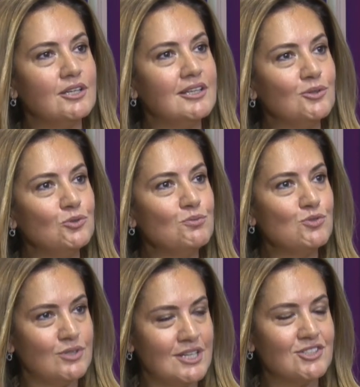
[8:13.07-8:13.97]
e, uyum
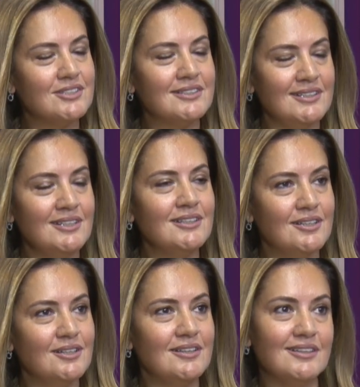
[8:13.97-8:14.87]
süreçleri
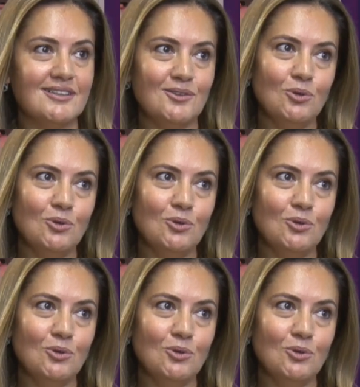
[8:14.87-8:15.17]
e,